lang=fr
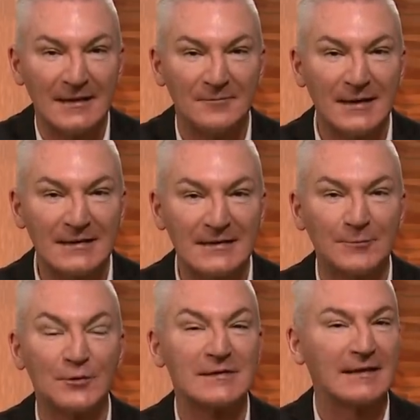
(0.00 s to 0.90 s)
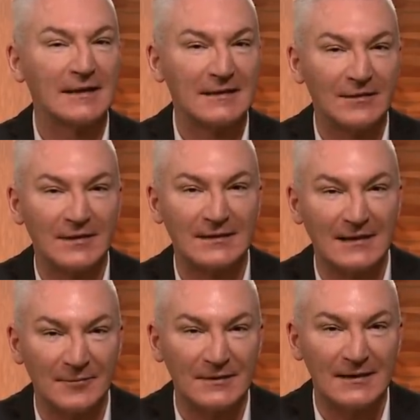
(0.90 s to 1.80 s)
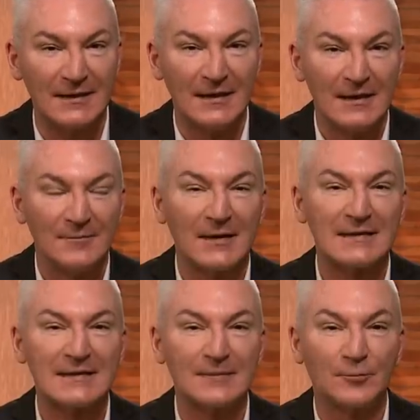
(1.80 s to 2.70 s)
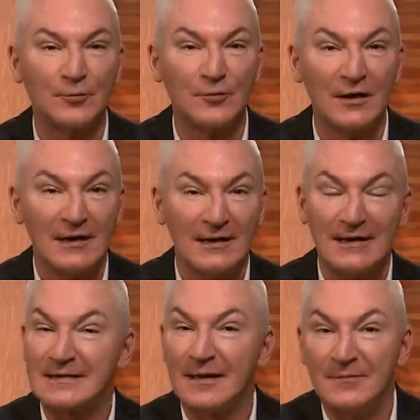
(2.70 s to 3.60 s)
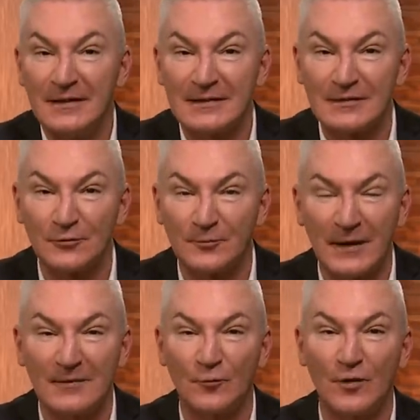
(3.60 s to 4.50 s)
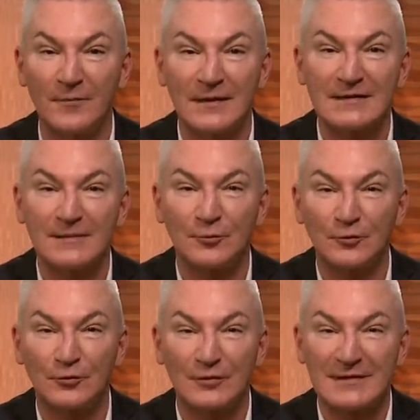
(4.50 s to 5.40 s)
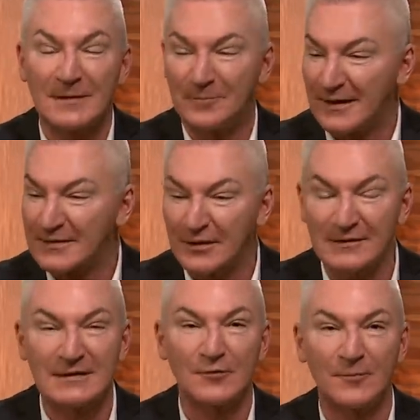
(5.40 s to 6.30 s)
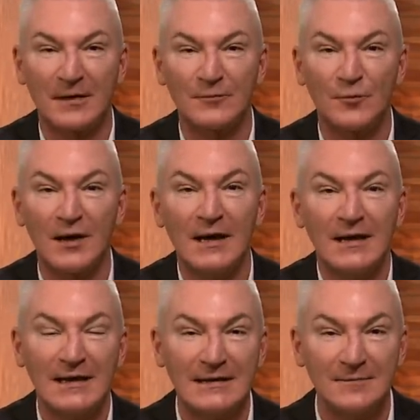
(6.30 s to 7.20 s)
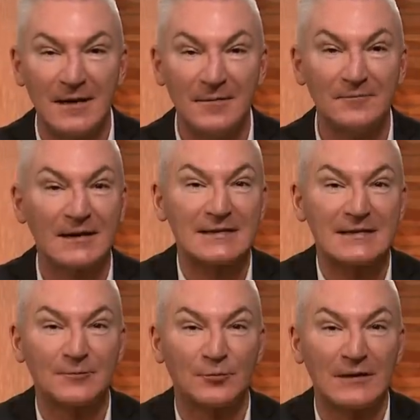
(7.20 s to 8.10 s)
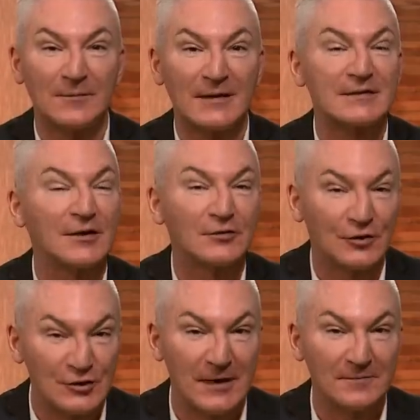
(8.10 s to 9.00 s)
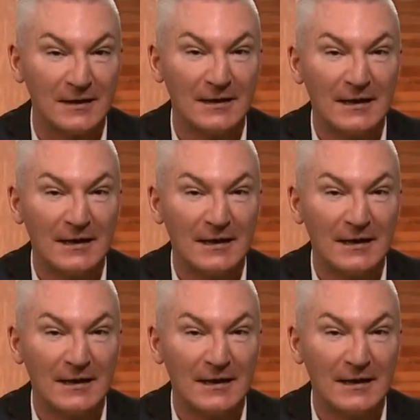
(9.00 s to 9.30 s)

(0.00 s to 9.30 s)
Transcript: Merci pour cette année qui vient de terminer. Merci pour les amis qui sont près de moi. Merci pour toutes ces personnes qui sont près de moi et qui m'aiment. Merci pour les personnes que j'aime.